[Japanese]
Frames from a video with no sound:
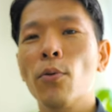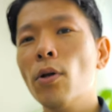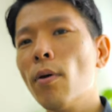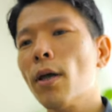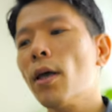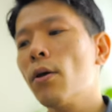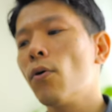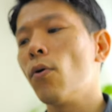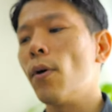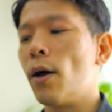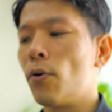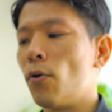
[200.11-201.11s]
これは結
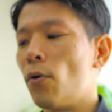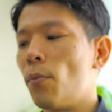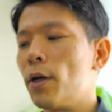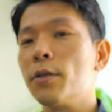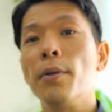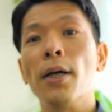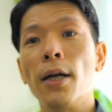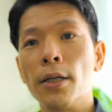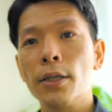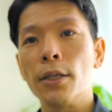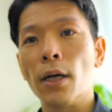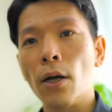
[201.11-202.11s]
構、あの、真面目な
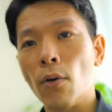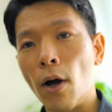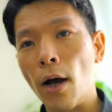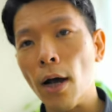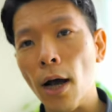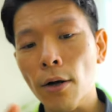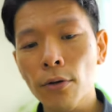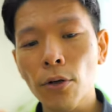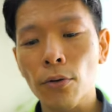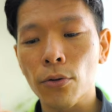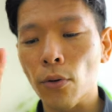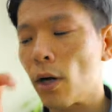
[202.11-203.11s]
話、あの、握
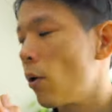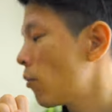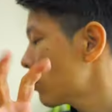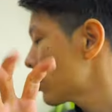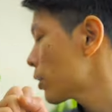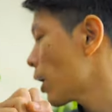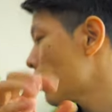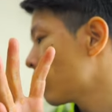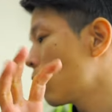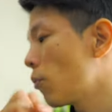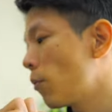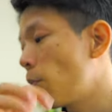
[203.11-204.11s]
力とかを鍛える
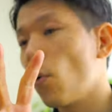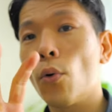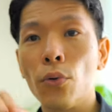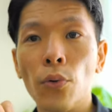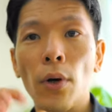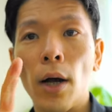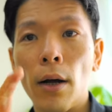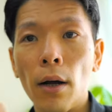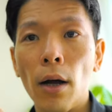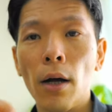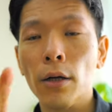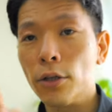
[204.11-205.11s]
このボールとか
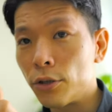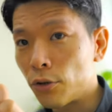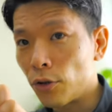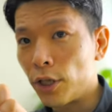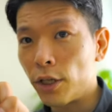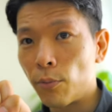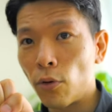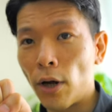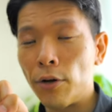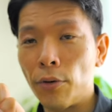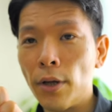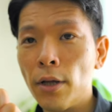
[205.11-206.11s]
グッと握るもの
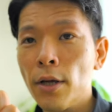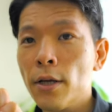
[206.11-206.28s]
あるよね。